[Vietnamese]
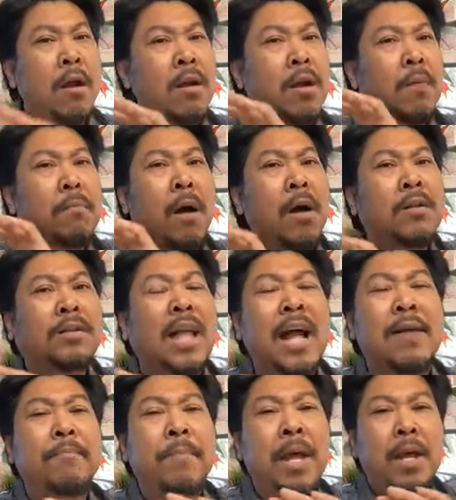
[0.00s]
đừng có bận
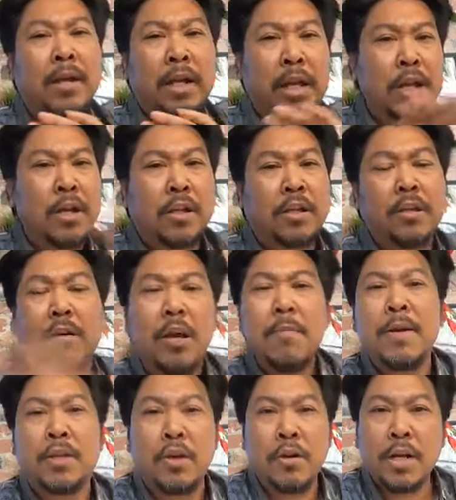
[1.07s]
tăng kì,
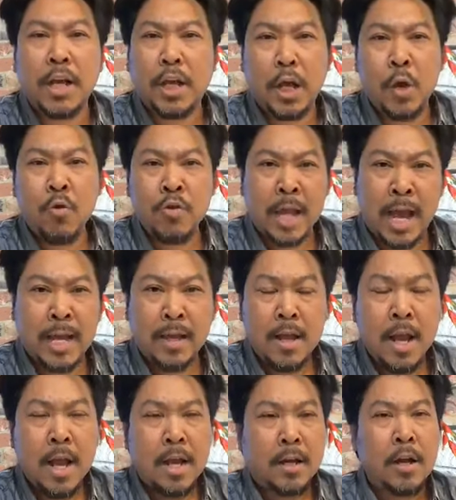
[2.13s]
chửi mà chửi kiểu như
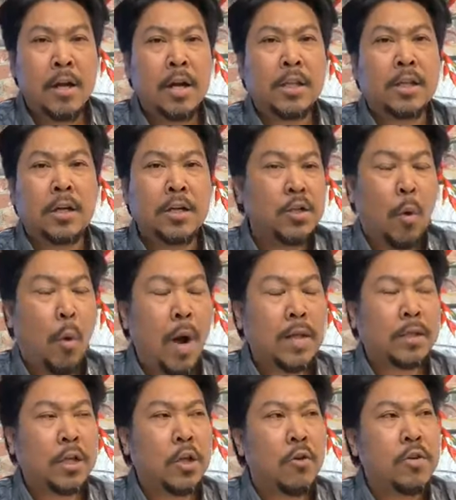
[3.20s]
vậy, đừng có chửi
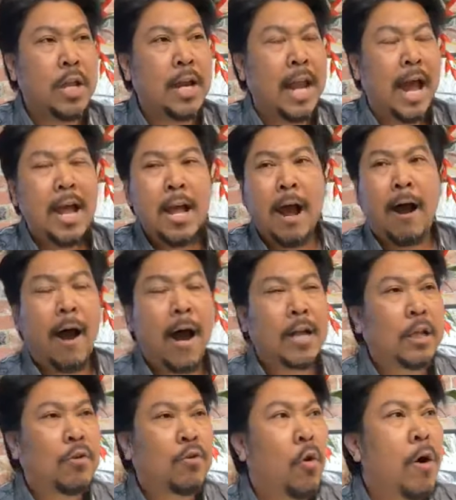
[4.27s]
rủa. Thí dụ như là
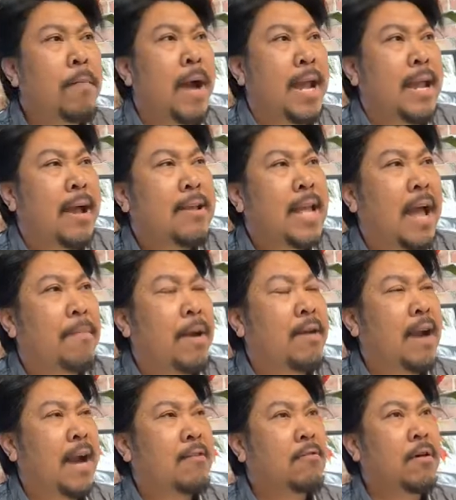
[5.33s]
à, tao rủa mày á nha,
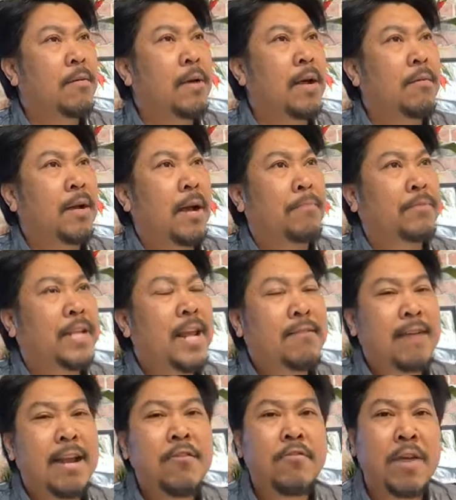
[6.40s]
mày ra đường mà gặp
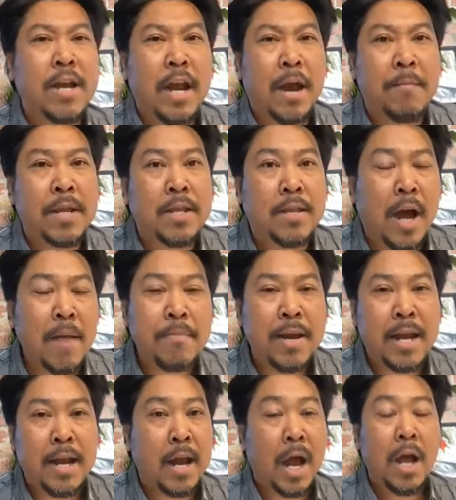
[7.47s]
sét đánh rồi này nọ, mày chết
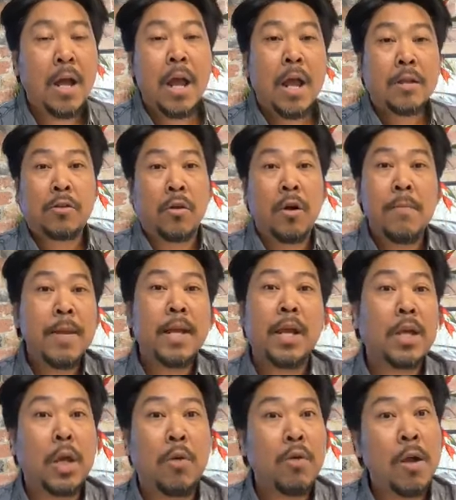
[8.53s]
mày này nọ, chửi mấy
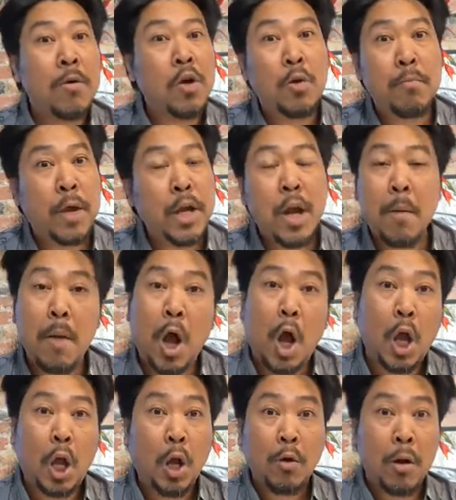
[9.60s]
cái kiểu đó người Mỹ nó không có
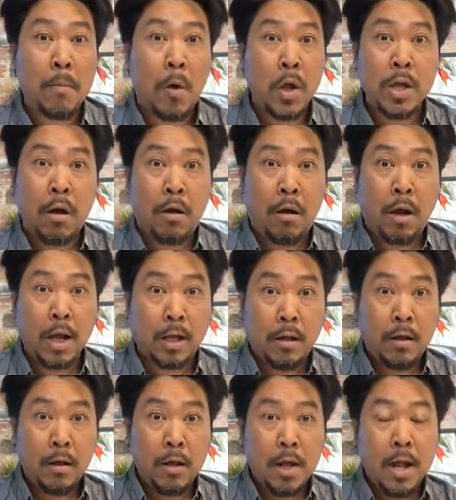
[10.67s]
hiểu đâu mọi người.